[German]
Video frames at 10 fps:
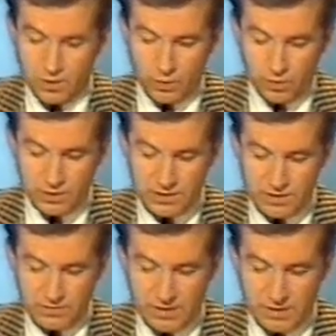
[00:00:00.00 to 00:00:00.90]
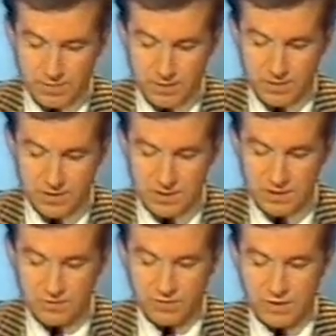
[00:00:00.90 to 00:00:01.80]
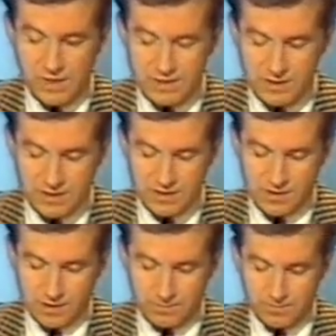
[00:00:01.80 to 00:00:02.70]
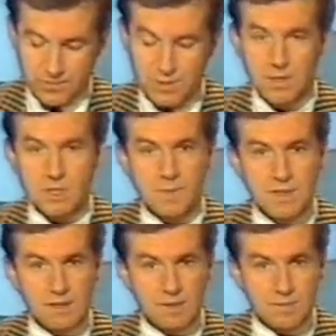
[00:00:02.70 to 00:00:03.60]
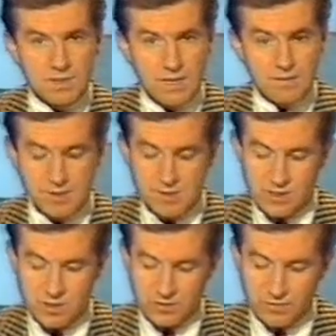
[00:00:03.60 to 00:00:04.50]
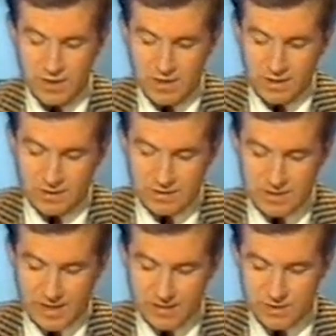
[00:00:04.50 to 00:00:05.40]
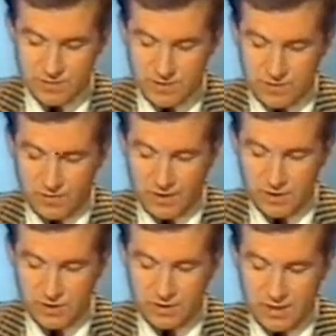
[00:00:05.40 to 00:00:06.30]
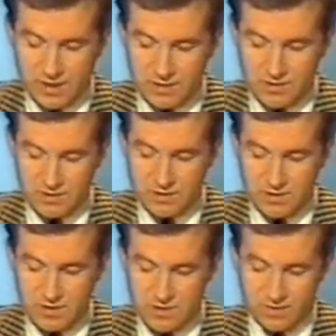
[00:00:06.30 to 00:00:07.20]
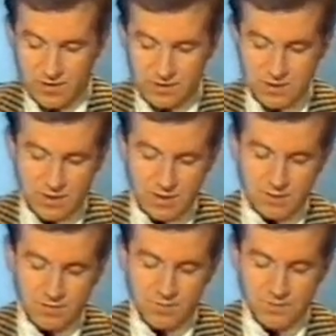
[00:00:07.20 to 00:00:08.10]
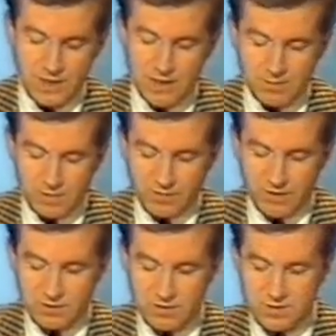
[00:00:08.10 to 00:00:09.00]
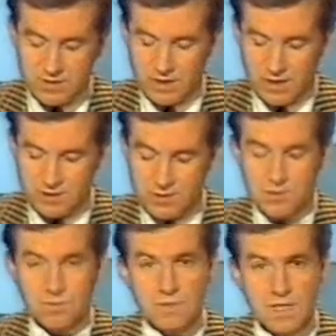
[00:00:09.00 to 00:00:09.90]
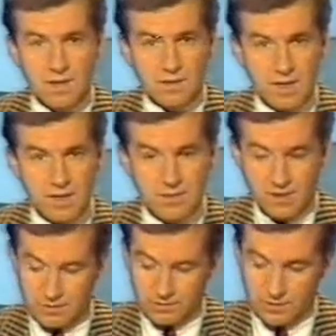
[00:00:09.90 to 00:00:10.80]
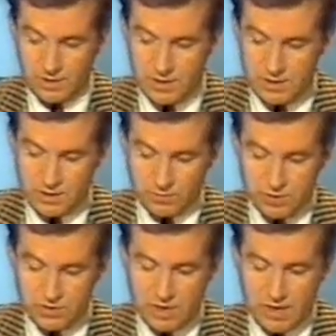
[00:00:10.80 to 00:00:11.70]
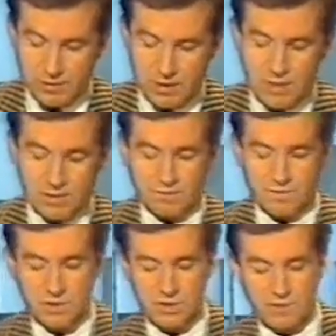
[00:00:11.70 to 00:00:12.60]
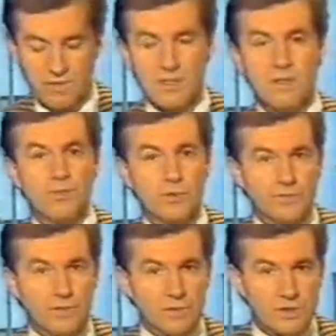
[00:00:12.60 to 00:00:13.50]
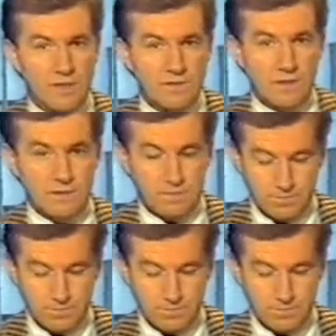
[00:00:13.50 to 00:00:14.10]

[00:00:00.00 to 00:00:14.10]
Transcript: Ohne die werde Biblis nicht wieder ans Netz gehen. Ein Sprecher der Betreibergesellschaft des Rheinisch-Westfälischen Elektrizitätswerkes erklärte, man werde die Sicherheitszusagen einhalten, sie müssten aber einer wirtschaftlichen Prüfung standhalten.